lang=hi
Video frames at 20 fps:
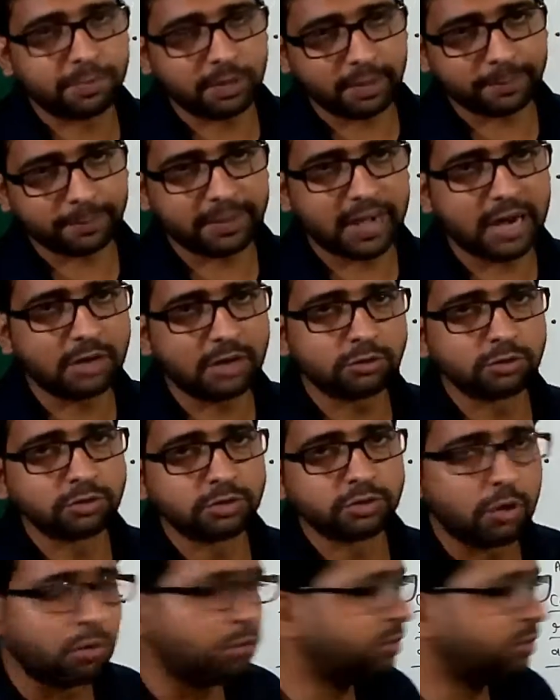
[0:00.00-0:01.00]
प्लांट
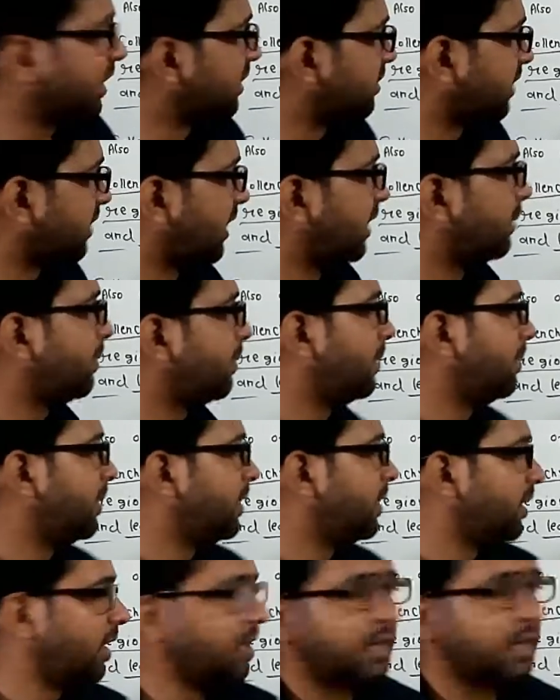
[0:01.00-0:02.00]
होते हैं उनके तने में भी
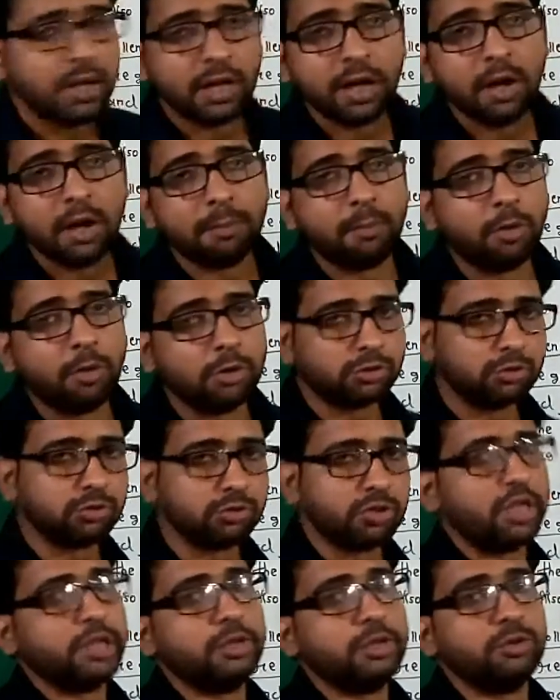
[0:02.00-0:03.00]
ये
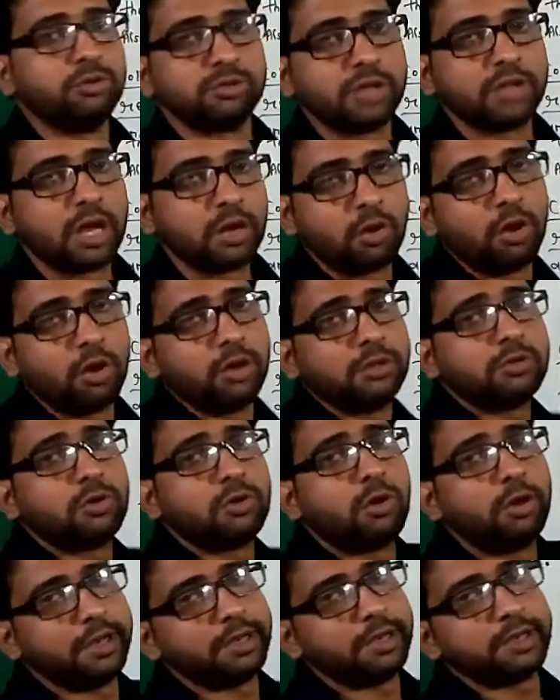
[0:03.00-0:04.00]
मौजूद नहीं होता कौन
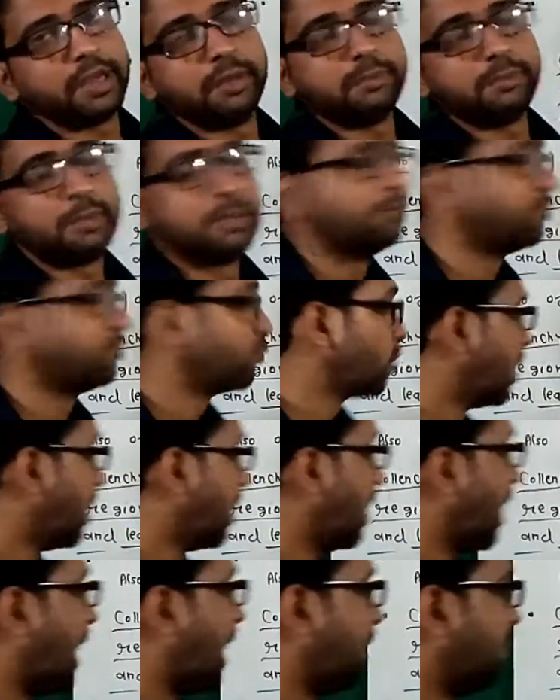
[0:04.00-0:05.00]
कॉलन कायमा
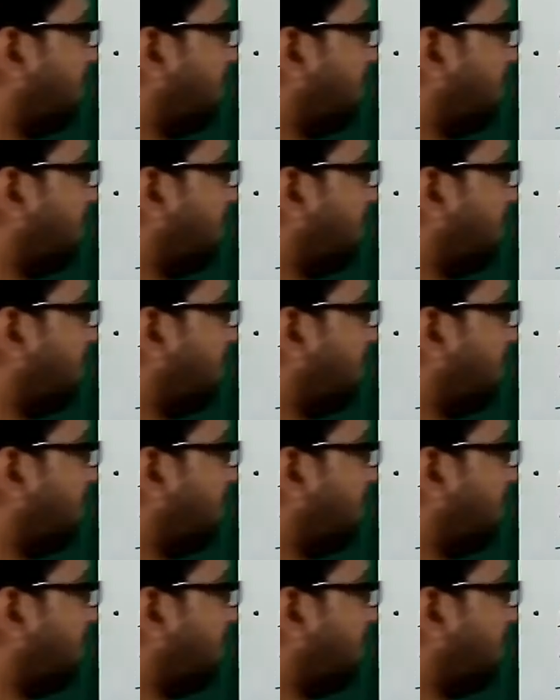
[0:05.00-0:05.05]
अब